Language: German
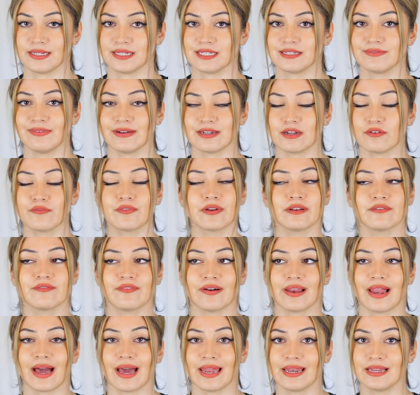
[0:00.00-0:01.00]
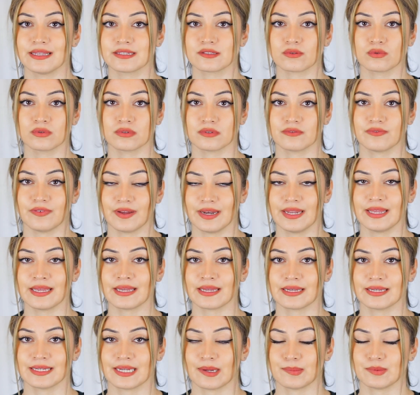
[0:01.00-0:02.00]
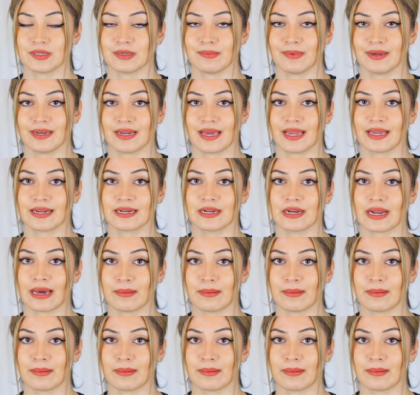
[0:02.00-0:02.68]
Ich werde auf jeden Fall alles unten verlinken. Ich habe da meinen eigenen